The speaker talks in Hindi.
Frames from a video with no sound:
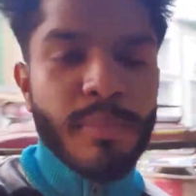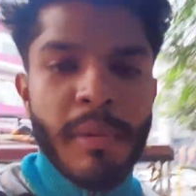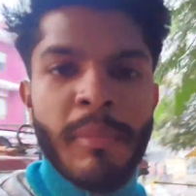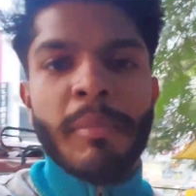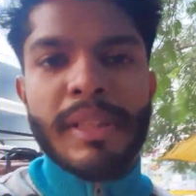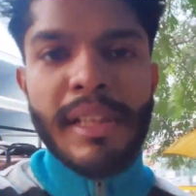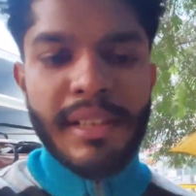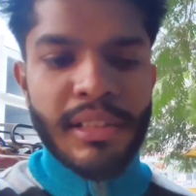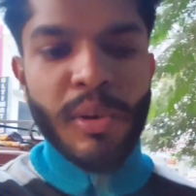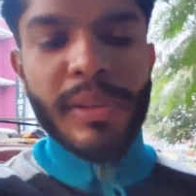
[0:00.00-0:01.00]
तुम्हें मैं बता
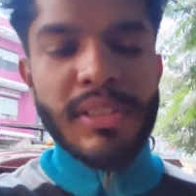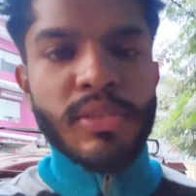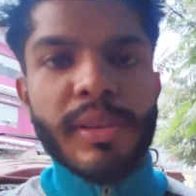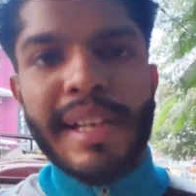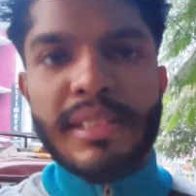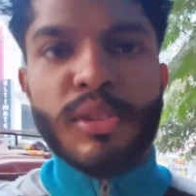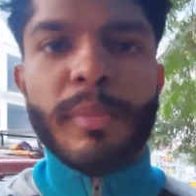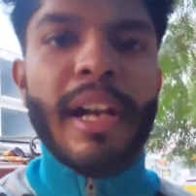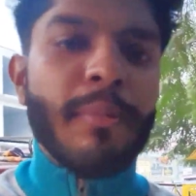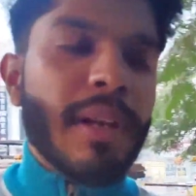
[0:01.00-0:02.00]
देता हूँ कि इसको कैसे
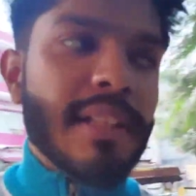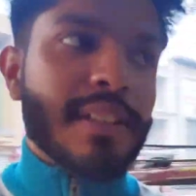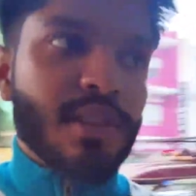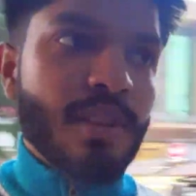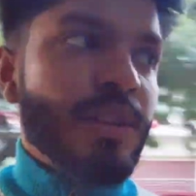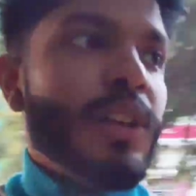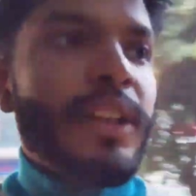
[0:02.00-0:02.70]
तुम रेंट पे ले सकते हो